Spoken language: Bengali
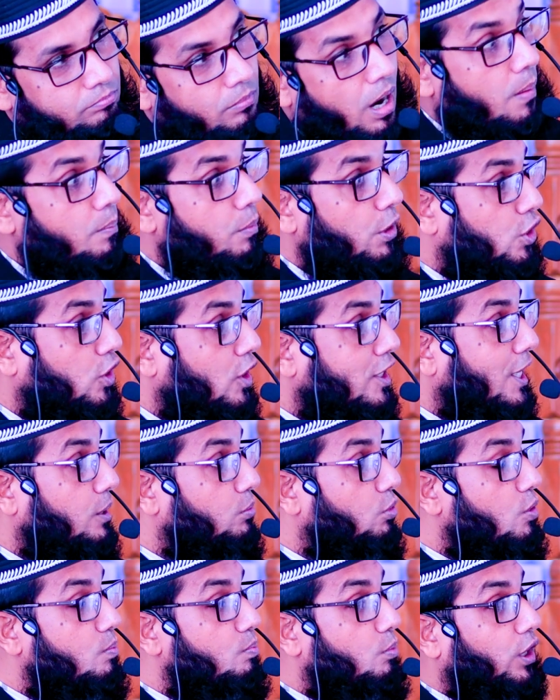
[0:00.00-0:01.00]
মোহাম্মদ
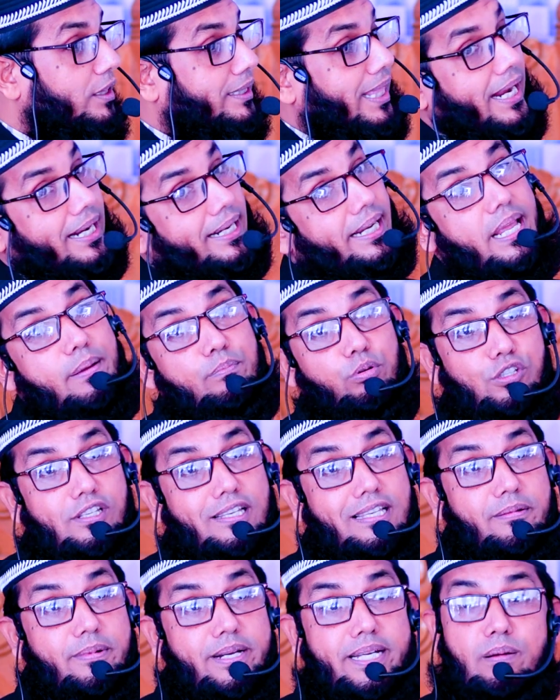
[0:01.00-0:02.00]
সাল্লাম দেখলেই
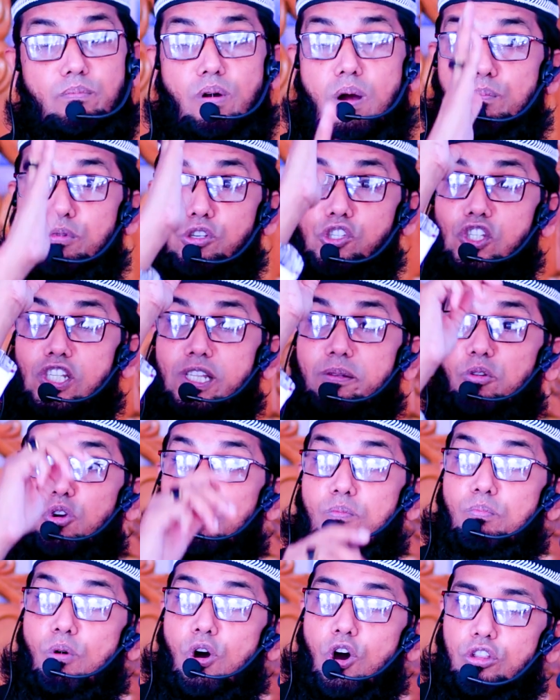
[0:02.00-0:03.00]
বোঝা যাবে এটা মোহাম্মদের
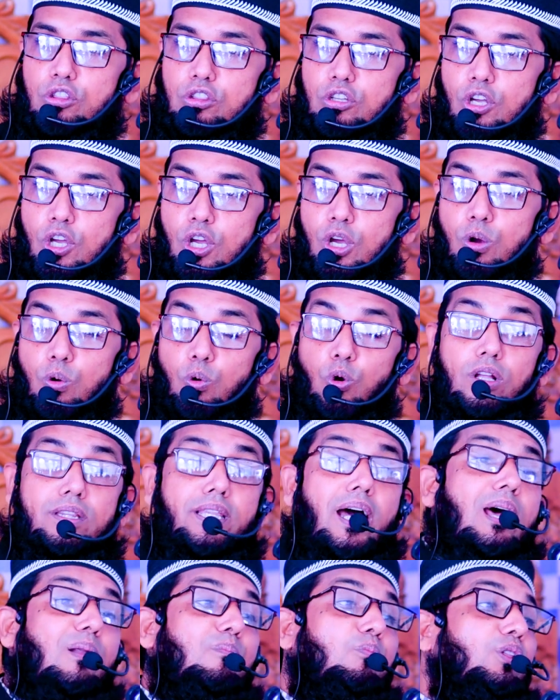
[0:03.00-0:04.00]
সাল্লামের উম্মত
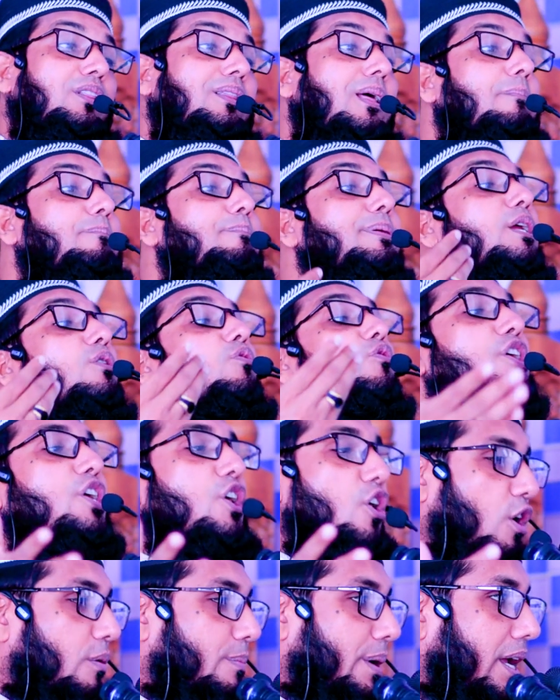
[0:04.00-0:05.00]
কথার মধ্যে
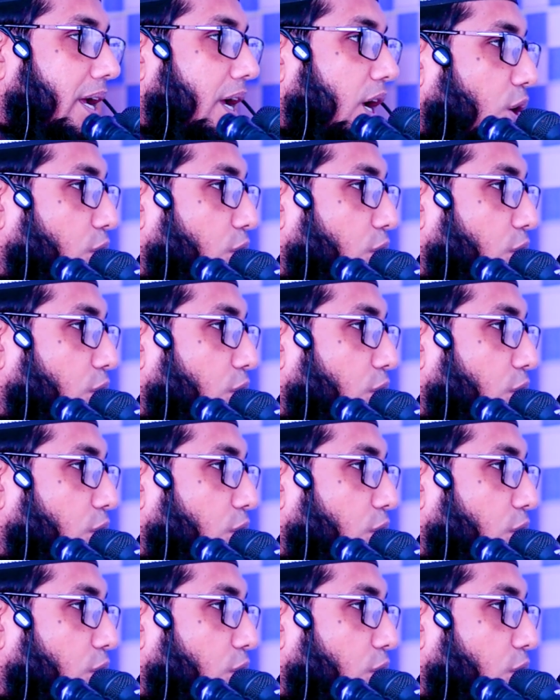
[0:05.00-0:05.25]
বিনয়ী হবে